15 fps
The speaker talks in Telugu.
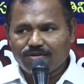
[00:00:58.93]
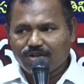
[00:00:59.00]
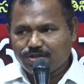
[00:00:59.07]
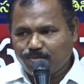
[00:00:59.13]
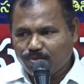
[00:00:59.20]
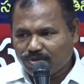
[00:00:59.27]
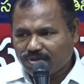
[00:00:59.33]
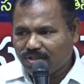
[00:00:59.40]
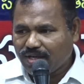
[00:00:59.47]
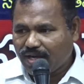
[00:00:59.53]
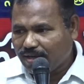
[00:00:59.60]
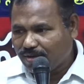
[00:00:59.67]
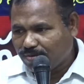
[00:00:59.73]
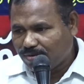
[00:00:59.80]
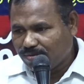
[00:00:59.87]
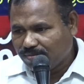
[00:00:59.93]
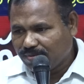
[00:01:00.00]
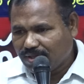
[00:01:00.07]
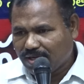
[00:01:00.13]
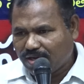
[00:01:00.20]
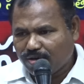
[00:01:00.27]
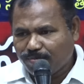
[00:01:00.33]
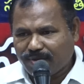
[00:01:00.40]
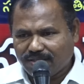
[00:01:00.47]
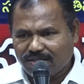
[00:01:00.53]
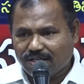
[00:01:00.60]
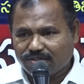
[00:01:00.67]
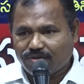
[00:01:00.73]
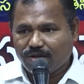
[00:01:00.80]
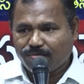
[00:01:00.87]
ఒక స్ఫూర్తిదాయకులు ఈనాడు
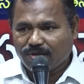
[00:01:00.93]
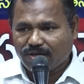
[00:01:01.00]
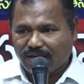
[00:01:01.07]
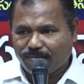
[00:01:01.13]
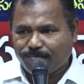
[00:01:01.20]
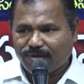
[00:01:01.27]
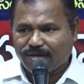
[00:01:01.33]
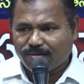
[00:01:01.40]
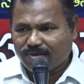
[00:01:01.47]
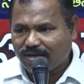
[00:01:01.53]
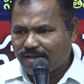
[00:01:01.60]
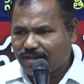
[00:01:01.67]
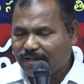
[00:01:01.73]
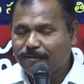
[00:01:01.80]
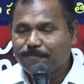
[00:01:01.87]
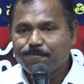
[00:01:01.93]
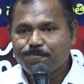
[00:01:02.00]
ప్రజాస్వామ్యం కాపాడబడాలి